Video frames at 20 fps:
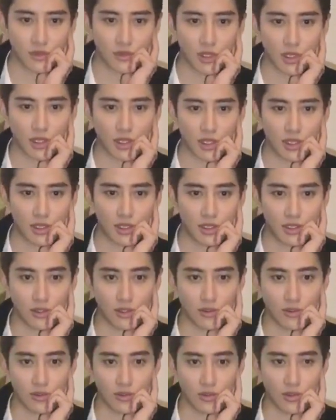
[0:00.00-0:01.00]
大概
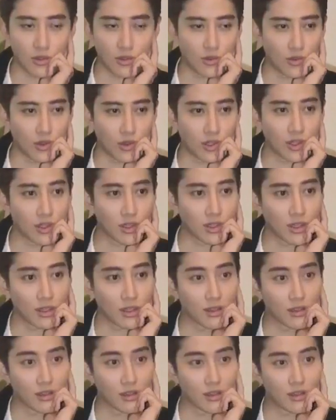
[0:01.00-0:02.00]
圆圆，
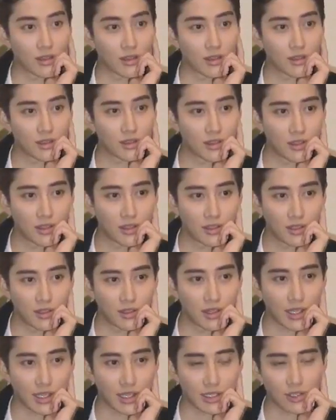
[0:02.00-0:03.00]
呃，
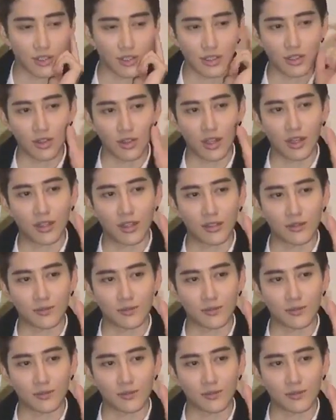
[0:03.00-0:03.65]
来个汤调呢？